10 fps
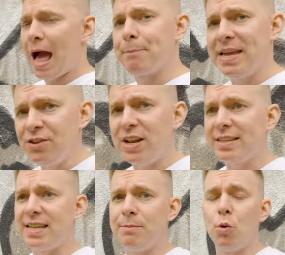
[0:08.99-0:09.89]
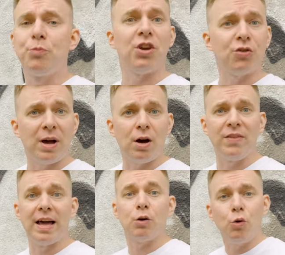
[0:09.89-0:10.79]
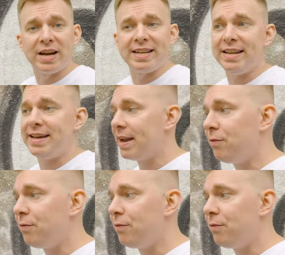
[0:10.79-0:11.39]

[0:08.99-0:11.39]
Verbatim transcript: a 5 lat temu przeszła ona kuchenne